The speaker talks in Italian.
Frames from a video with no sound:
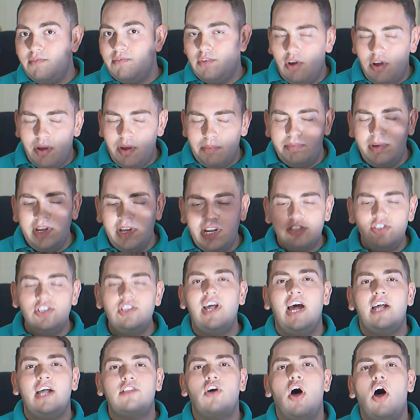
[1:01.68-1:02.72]
che vi ho appena
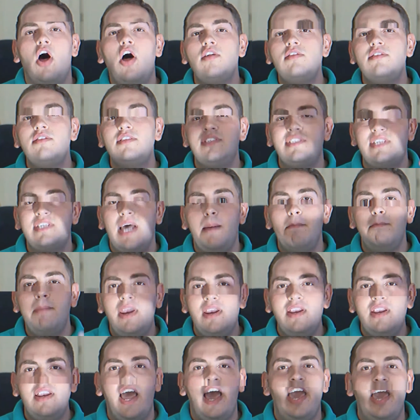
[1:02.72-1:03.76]
citato, Hot
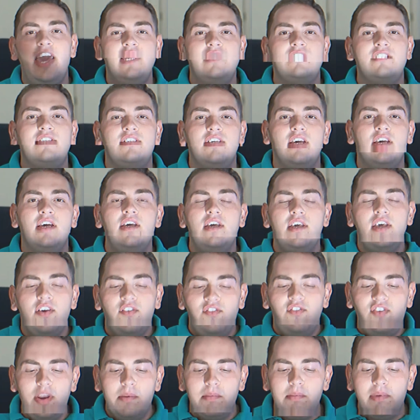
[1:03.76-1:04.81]
Summer Nights,
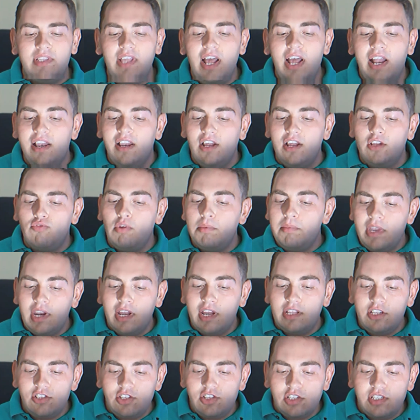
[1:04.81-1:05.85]
film del
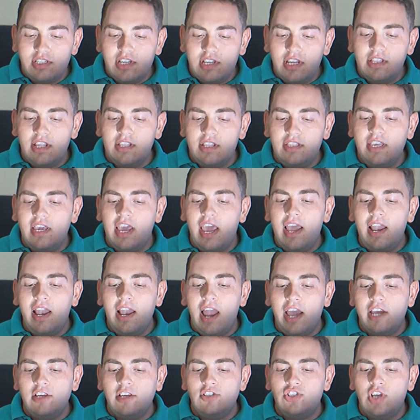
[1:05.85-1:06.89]
2017 di
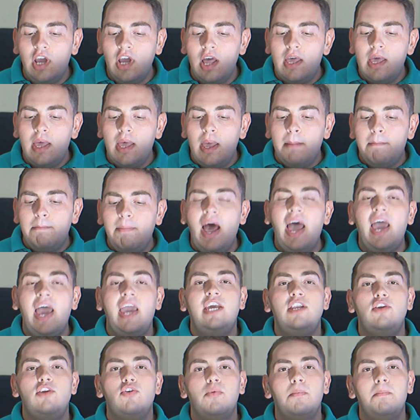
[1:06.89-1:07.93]
Elijah
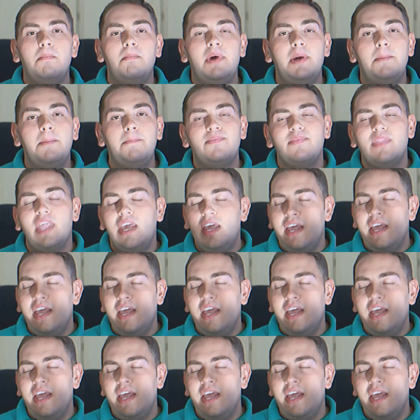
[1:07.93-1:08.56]
Bynum.